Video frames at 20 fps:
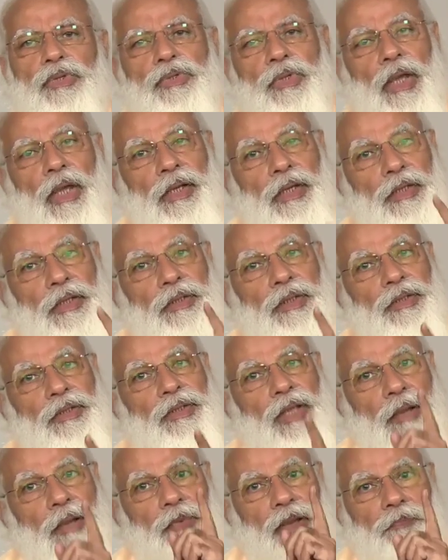सही
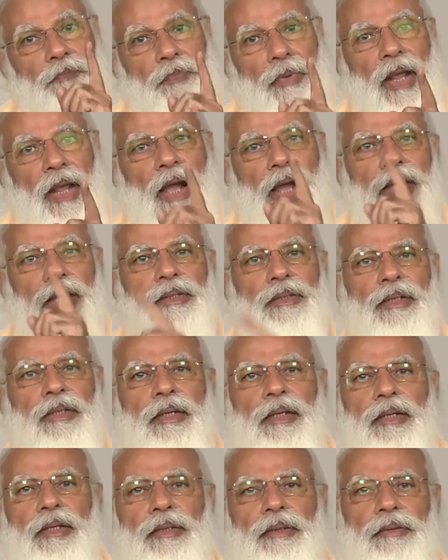दिशा में प्रयास
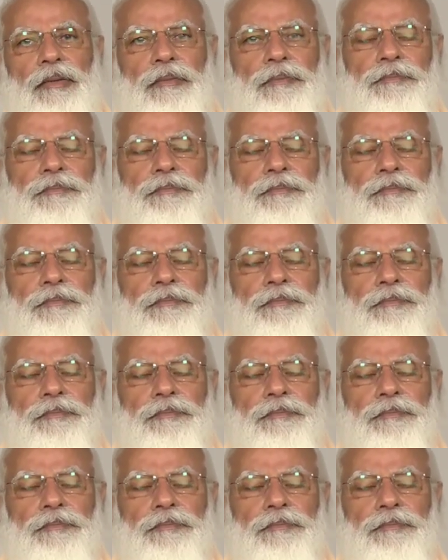करें